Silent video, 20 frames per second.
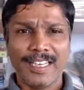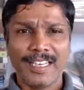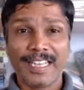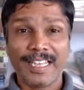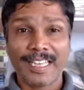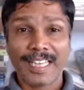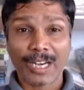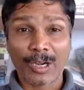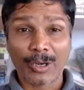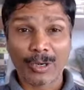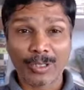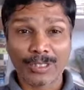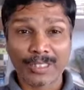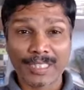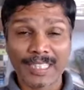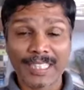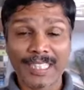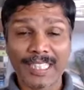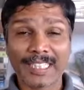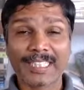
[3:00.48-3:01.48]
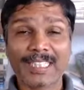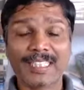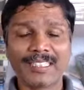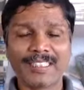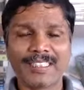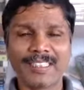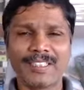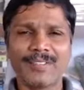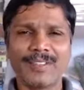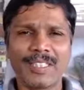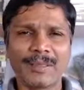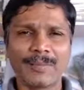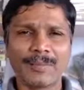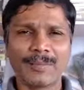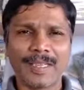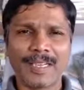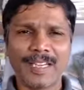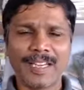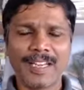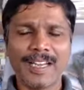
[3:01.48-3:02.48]
நான் யாரோட சந்தேகத்தை நிவர்த்தி
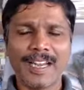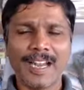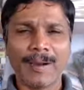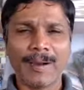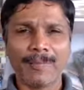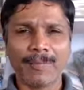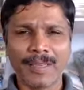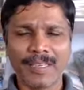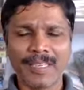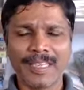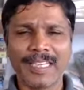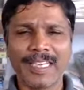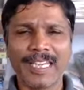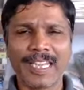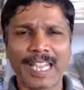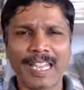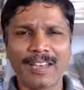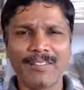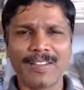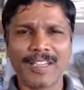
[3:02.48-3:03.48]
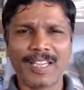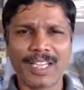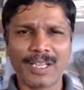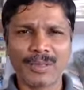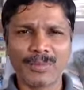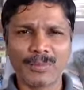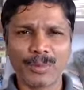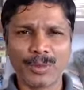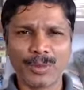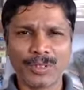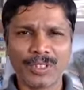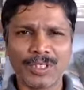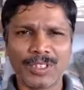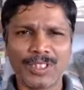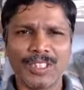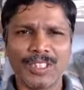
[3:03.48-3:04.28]
பண்ணனா அப்படின்னு நீங்க கேள்வி கேட்கும்போது